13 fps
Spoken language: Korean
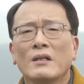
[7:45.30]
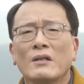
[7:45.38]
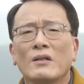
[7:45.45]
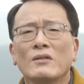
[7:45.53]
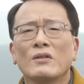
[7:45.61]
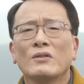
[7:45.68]

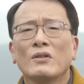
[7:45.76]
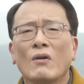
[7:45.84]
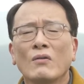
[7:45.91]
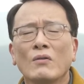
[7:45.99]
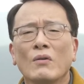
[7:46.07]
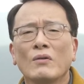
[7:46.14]
그래서
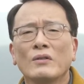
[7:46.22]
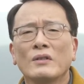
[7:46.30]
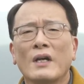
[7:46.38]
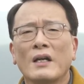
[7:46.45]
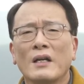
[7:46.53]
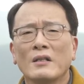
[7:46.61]

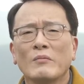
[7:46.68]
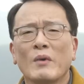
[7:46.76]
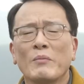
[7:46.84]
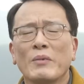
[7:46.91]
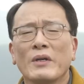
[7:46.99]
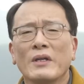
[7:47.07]
영으로는 하나님
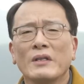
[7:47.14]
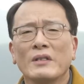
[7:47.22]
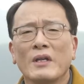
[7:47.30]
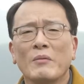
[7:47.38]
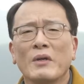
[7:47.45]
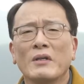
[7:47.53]
앞에
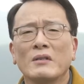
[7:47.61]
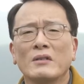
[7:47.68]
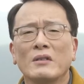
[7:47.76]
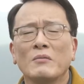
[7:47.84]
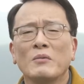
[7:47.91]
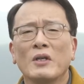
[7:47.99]
예배를
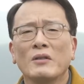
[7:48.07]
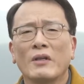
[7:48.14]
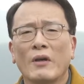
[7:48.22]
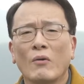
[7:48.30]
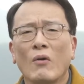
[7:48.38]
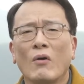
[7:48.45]
드리면
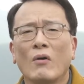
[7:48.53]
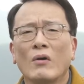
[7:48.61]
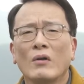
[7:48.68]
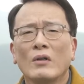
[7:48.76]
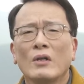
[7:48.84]
되고,